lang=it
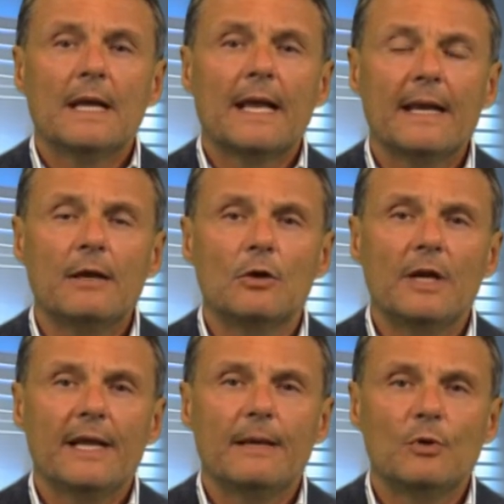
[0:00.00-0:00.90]
Cari
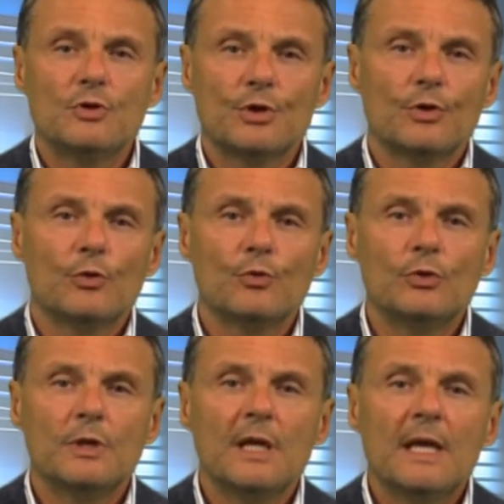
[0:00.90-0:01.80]
colleghi, buongiorno a
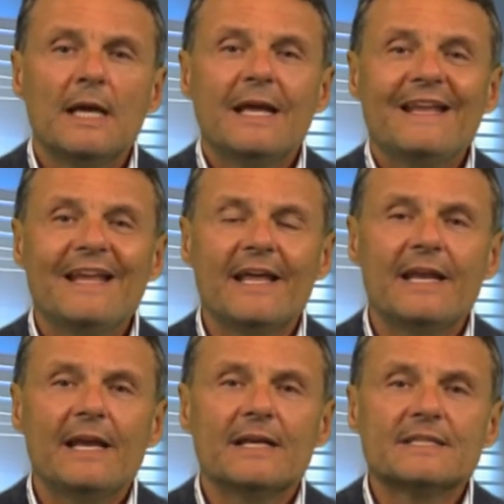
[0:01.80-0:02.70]
tutti.
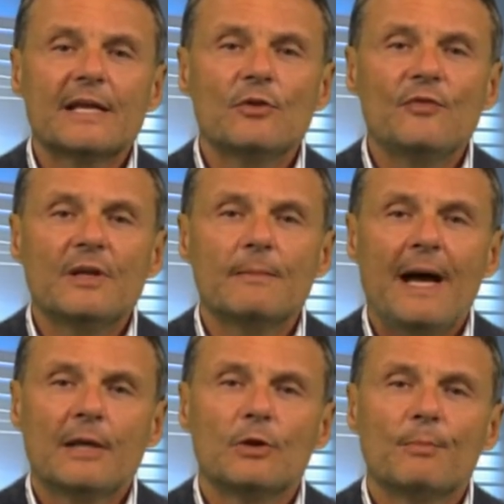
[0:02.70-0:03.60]
Ieri è stato
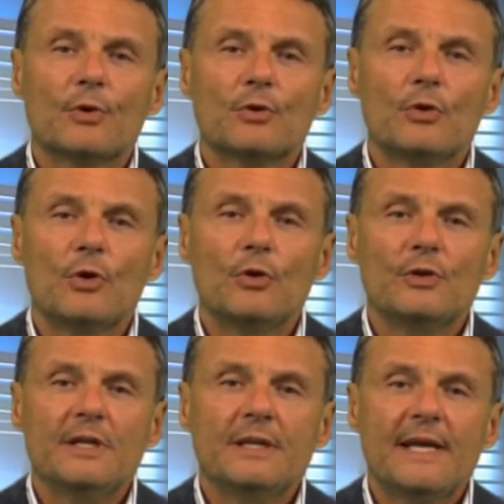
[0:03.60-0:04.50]
firmato il protocollo
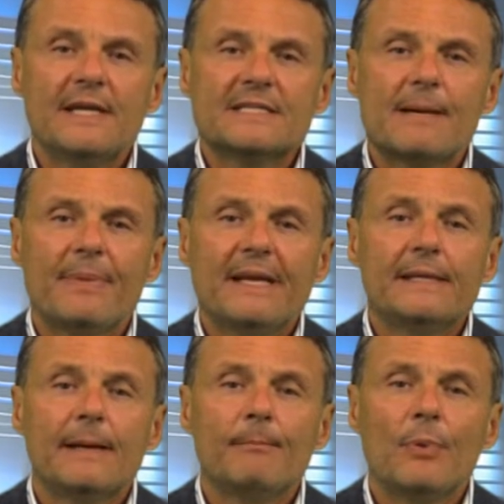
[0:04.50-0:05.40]
di intesa per i
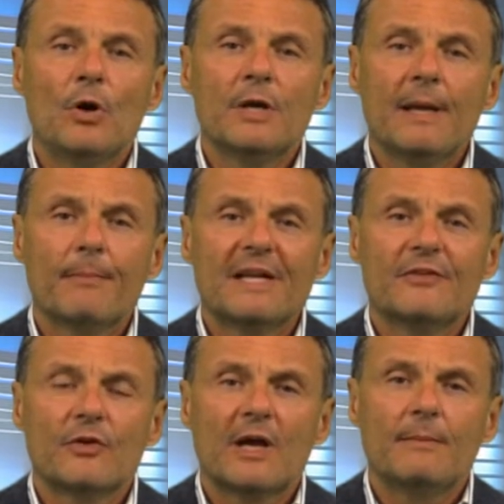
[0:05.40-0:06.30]
tamponi a
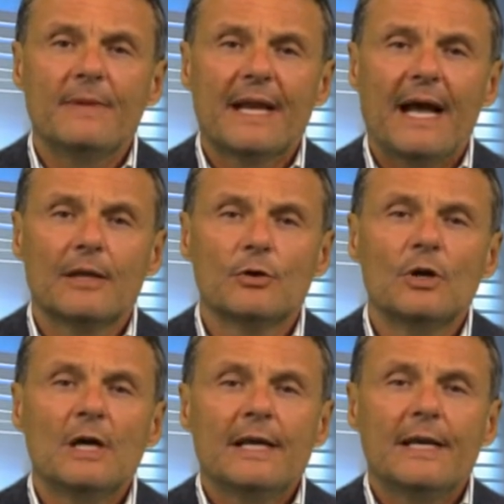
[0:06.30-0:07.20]
prezzo calmierato
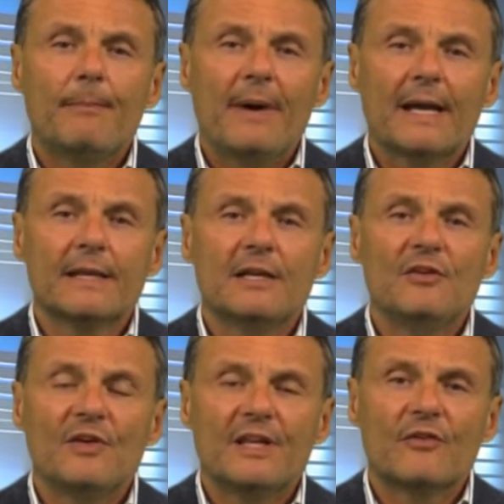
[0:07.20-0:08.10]
da parte
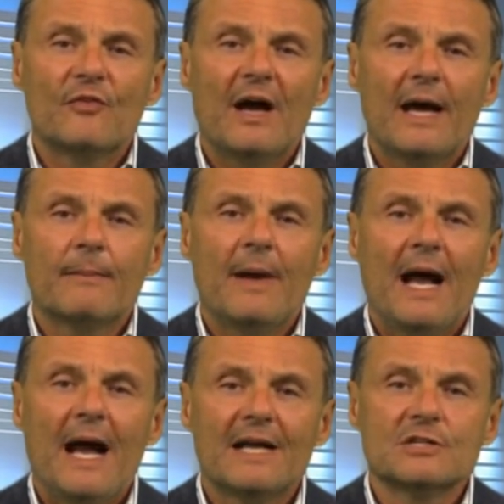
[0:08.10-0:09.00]
di
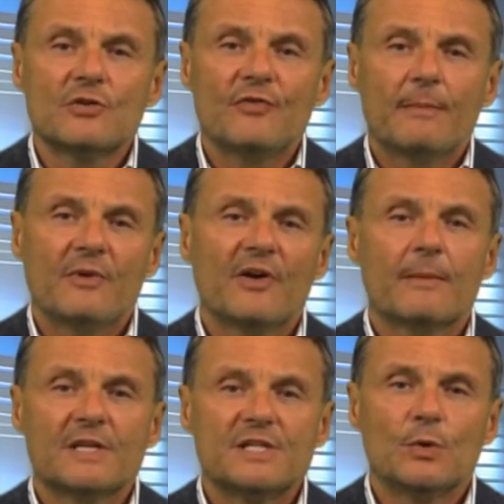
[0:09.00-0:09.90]
Federfarma, Asso Farme
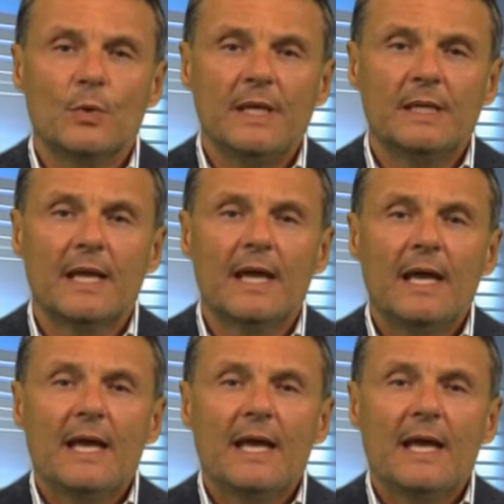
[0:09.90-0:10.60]
Farmacie Unite.